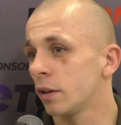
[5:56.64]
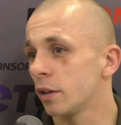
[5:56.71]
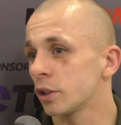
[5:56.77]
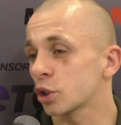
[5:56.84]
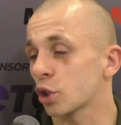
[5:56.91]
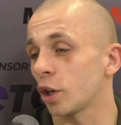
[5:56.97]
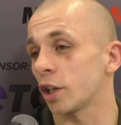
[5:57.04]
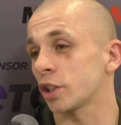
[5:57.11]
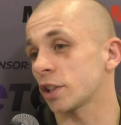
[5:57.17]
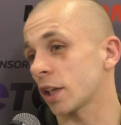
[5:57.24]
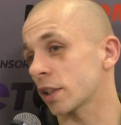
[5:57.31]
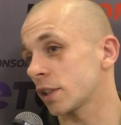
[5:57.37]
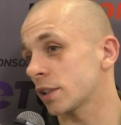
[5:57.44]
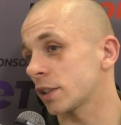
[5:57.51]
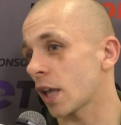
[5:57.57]
Szkoda, że
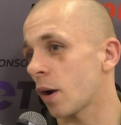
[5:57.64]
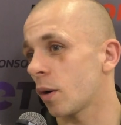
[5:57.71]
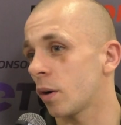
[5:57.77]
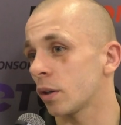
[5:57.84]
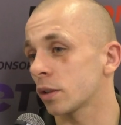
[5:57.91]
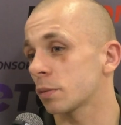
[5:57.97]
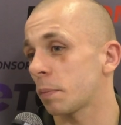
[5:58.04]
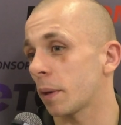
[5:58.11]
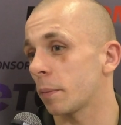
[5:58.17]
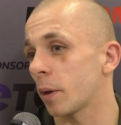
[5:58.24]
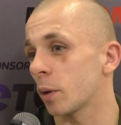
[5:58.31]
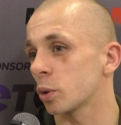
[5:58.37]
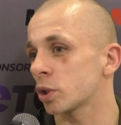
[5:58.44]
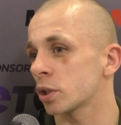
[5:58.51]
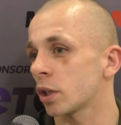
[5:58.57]
tak się stało, że pan
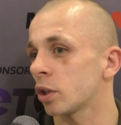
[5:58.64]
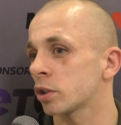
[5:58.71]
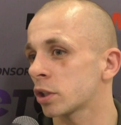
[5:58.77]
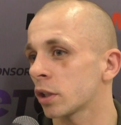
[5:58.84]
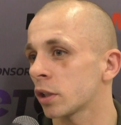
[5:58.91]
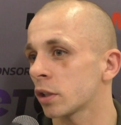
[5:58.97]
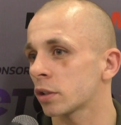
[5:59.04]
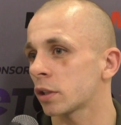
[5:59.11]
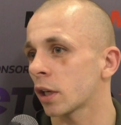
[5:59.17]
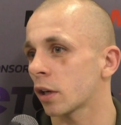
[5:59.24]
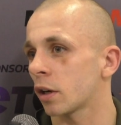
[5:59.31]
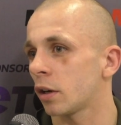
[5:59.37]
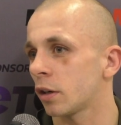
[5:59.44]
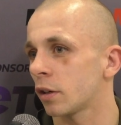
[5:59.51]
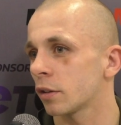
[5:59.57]
Mariusz odszedł od
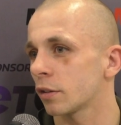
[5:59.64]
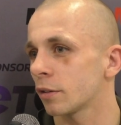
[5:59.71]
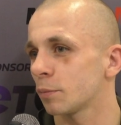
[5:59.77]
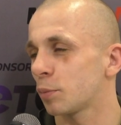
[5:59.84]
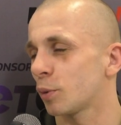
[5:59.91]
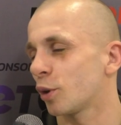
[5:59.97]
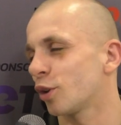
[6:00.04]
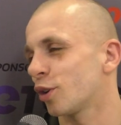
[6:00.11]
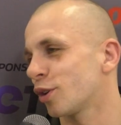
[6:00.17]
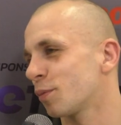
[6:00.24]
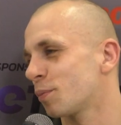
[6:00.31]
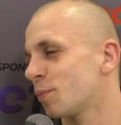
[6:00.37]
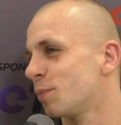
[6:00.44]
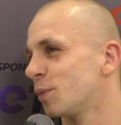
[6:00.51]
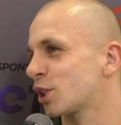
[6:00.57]
tego, bo
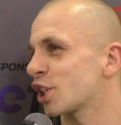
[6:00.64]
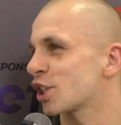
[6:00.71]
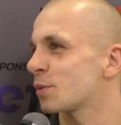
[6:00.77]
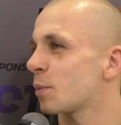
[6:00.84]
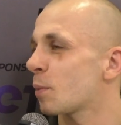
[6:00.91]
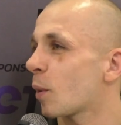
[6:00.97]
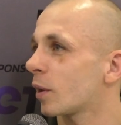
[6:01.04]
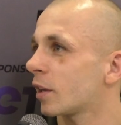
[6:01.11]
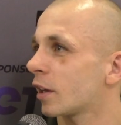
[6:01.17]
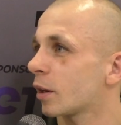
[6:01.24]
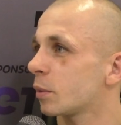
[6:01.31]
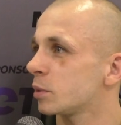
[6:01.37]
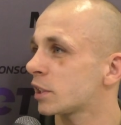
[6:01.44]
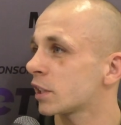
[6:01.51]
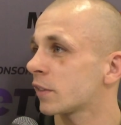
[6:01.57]
myślę, żeby miał
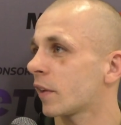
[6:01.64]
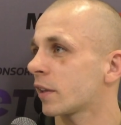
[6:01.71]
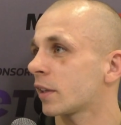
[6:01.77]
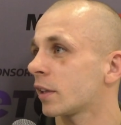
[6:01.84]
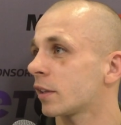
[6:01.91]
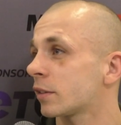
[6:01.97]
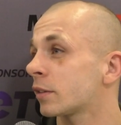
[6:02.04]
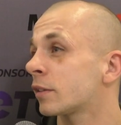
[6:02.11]
jednego mistrza świata.